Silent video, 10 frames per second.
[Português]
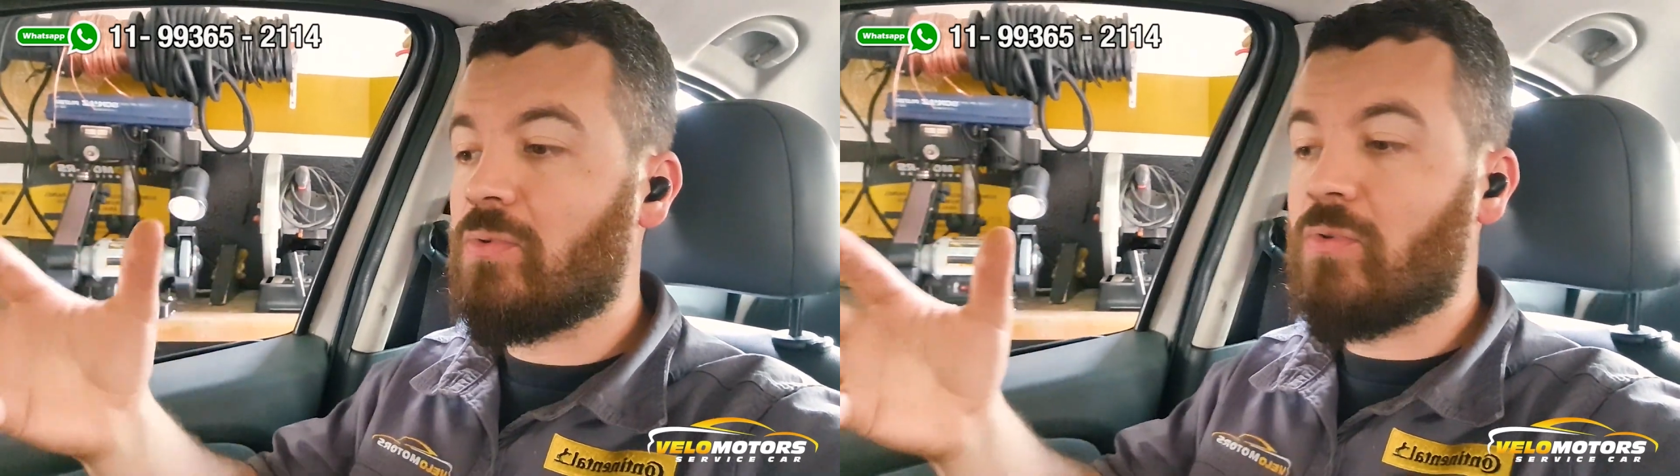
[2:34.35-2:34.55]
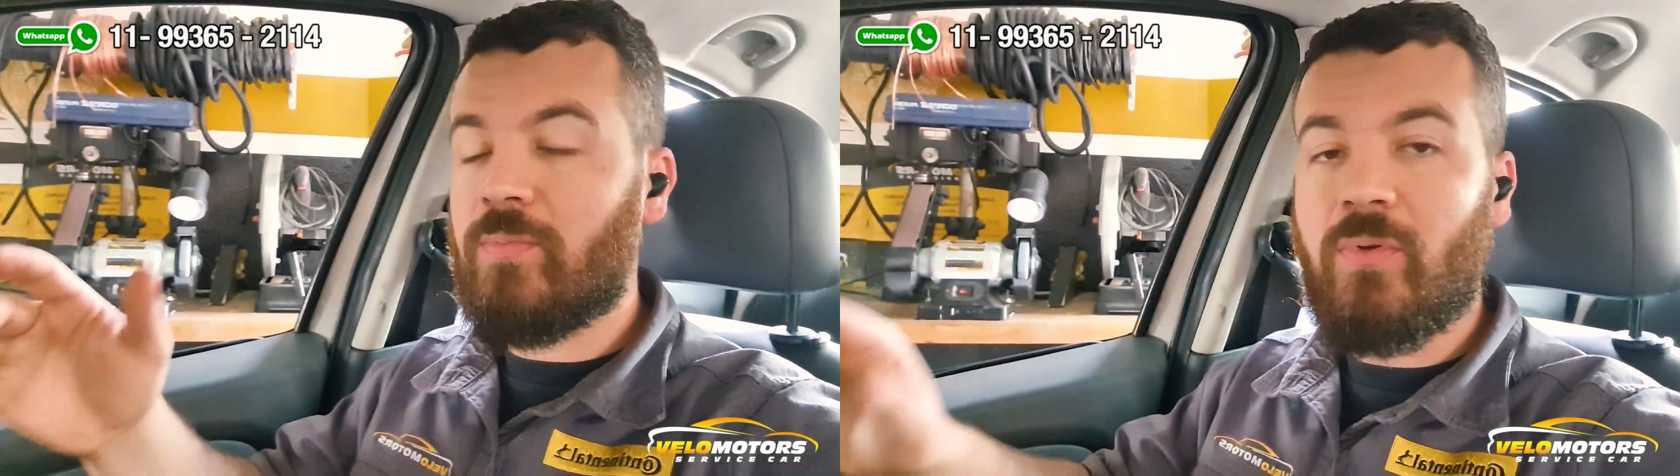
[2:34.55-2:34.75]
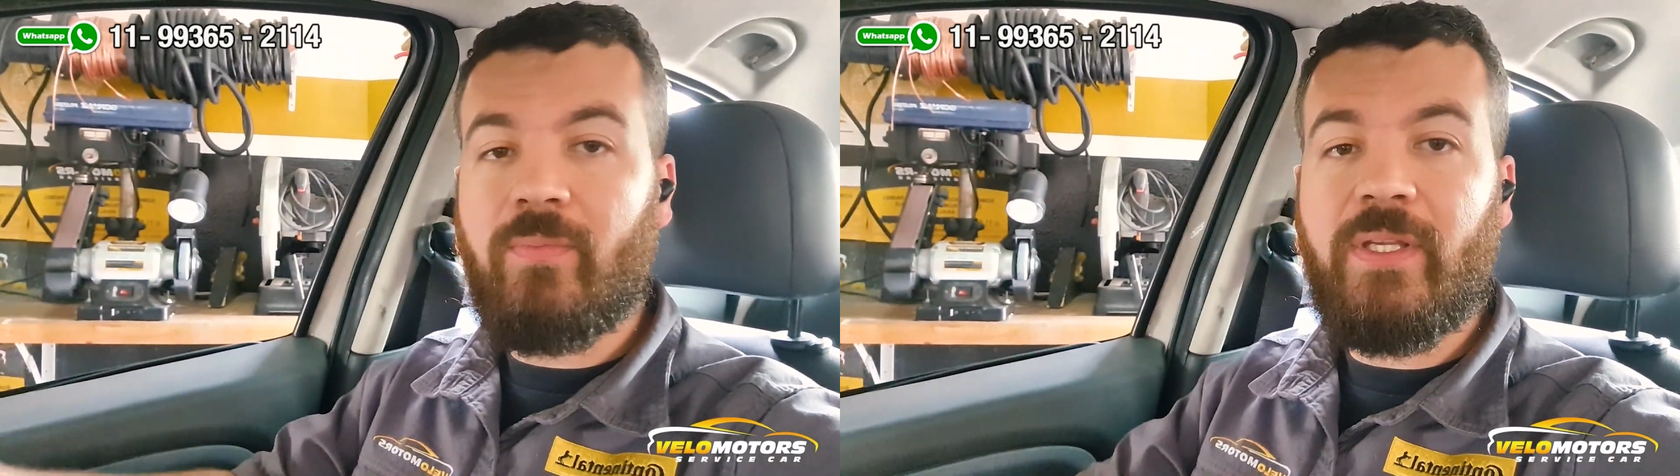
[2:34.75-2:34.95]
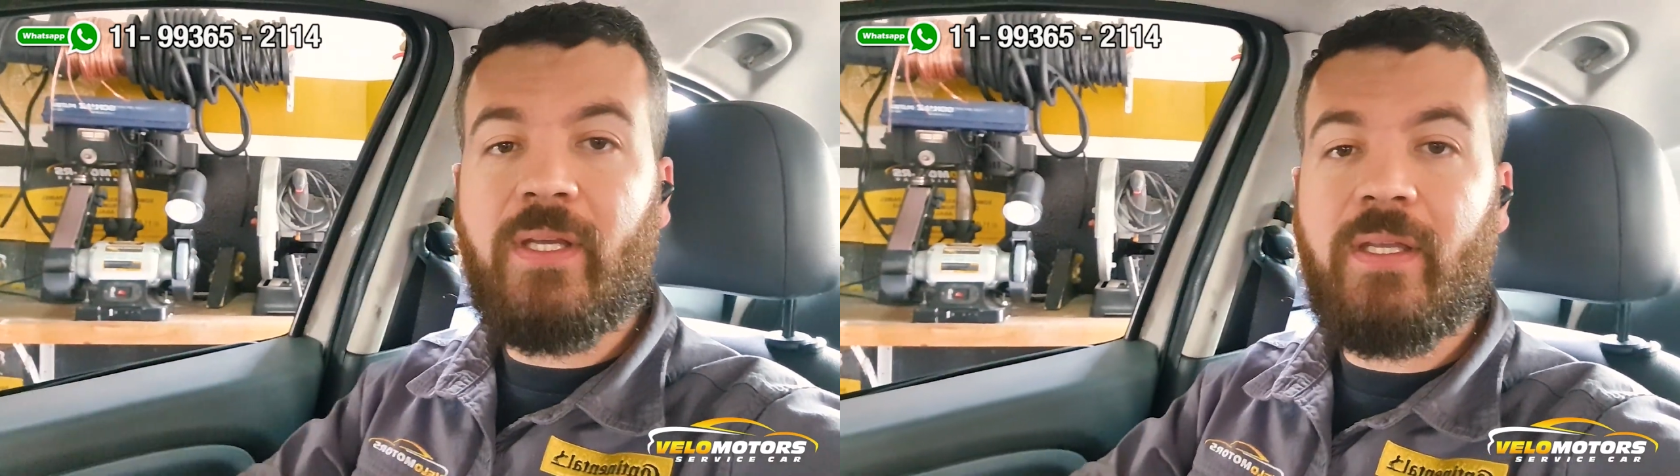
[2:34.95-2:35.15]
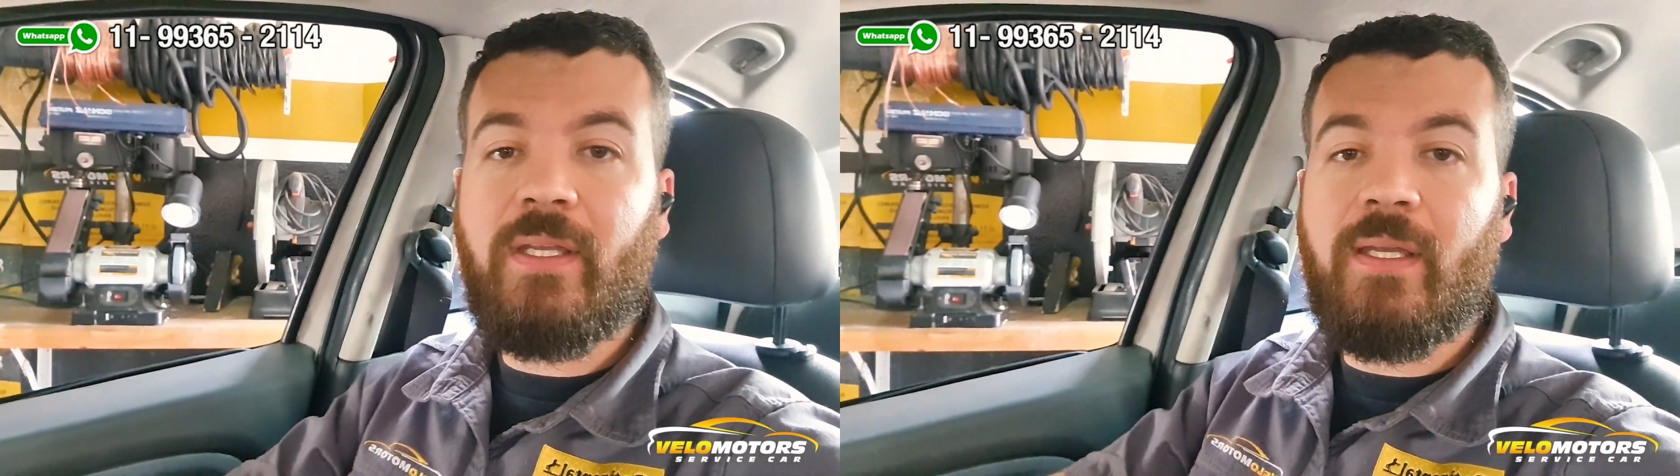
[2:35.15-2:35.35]
do Blumi
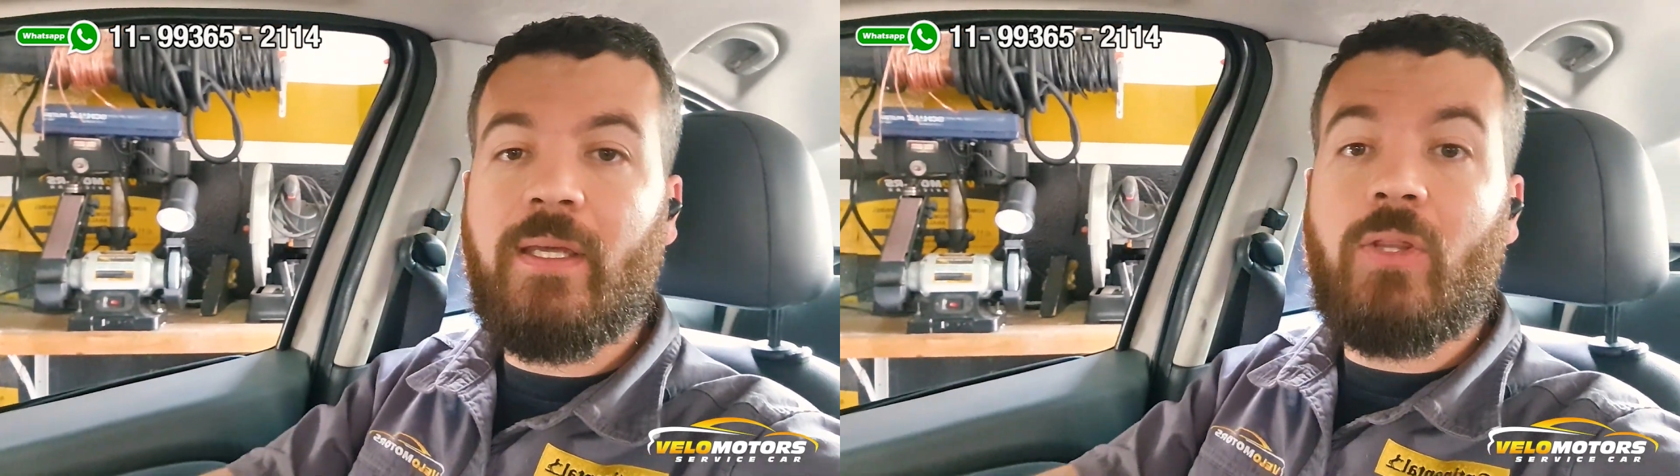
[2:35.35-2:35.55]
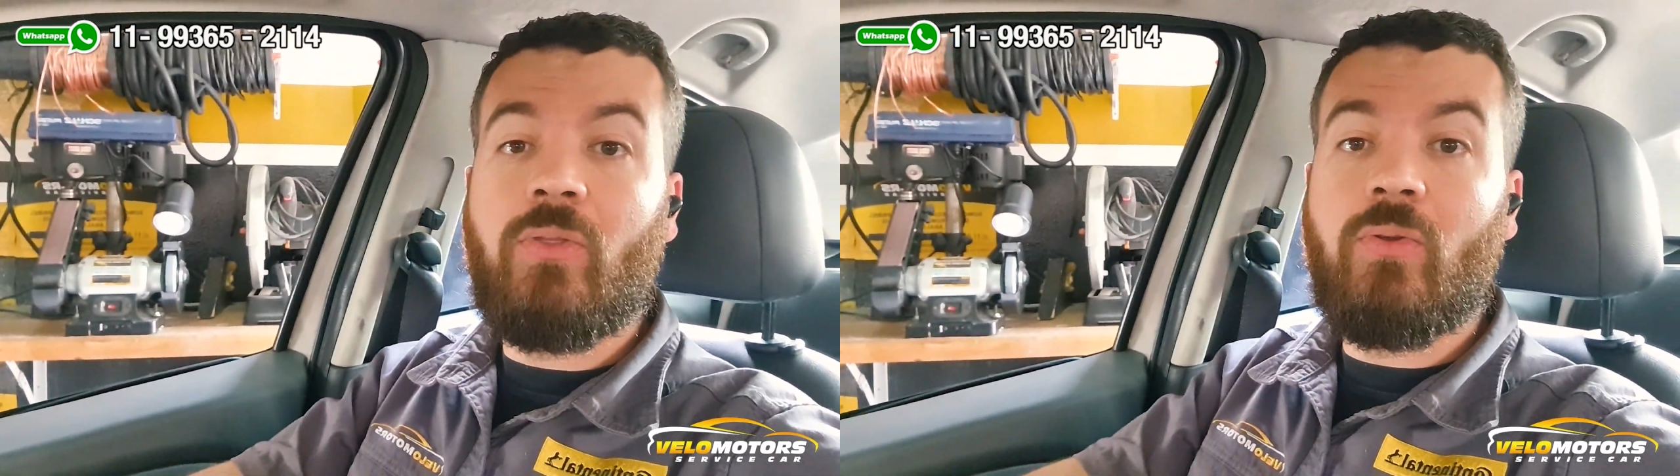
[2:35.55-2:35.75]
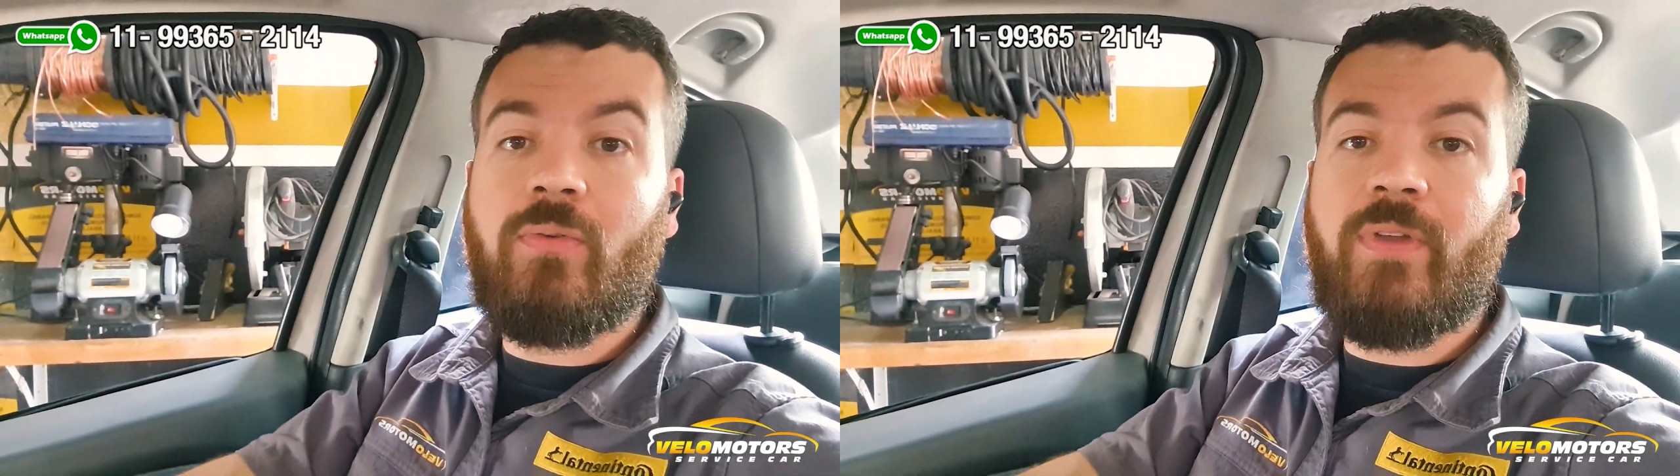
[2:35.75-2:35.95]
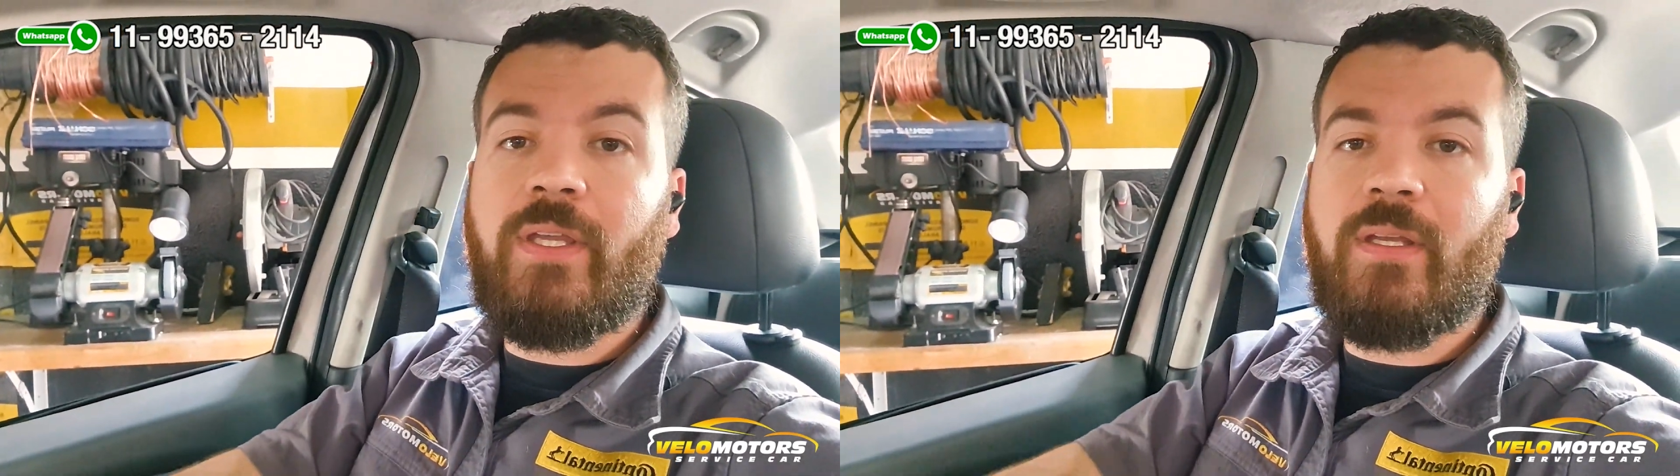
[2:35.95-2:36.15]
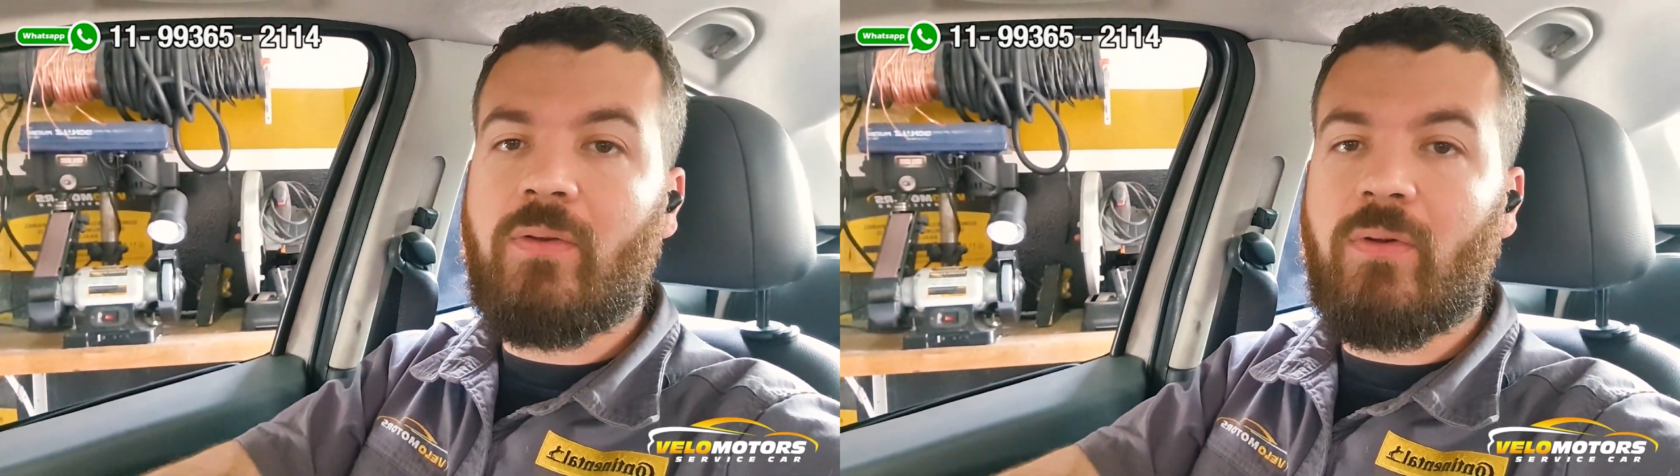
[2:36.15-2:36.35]
aí no
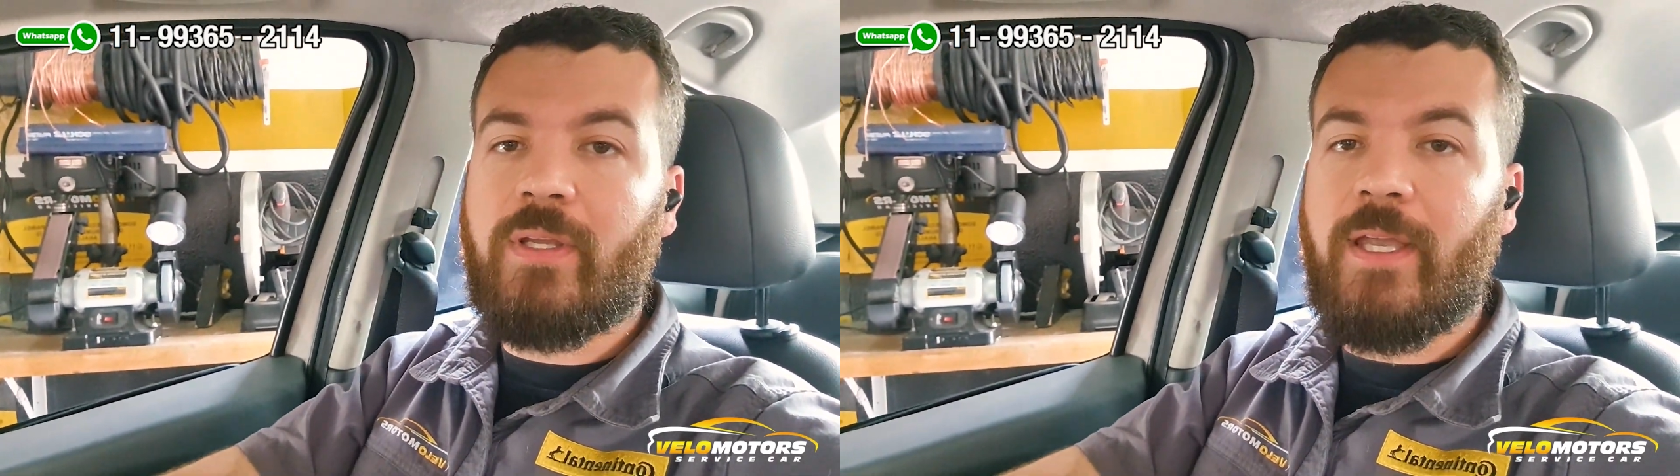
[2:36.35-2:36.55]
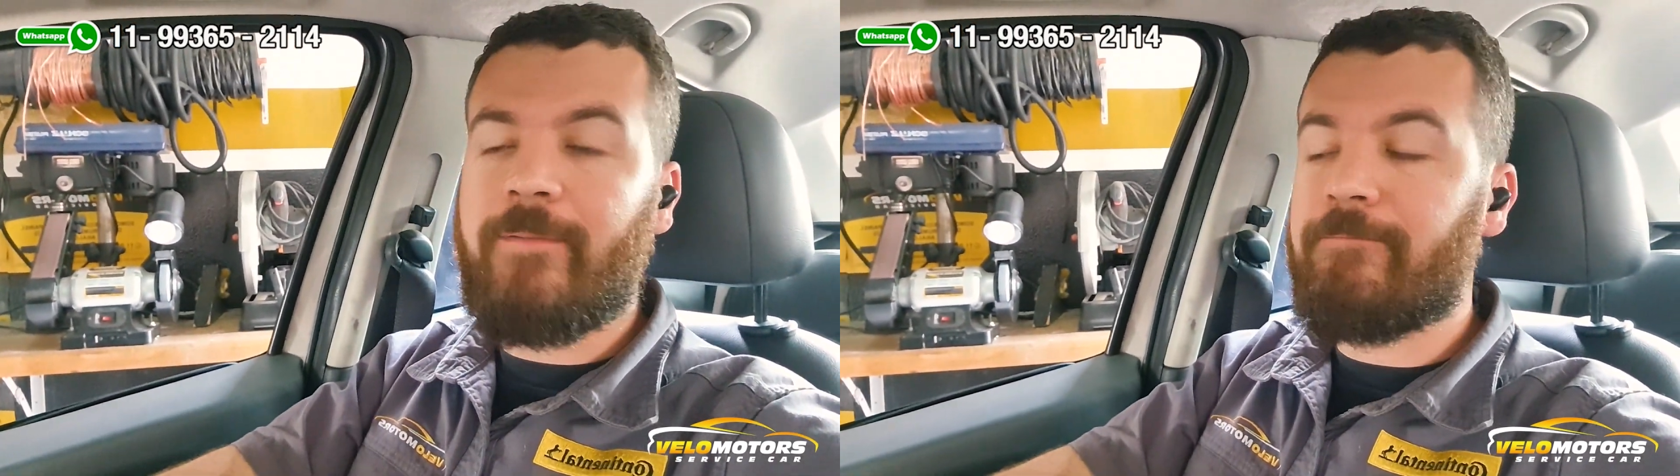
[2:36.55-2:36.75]
veículo, ok?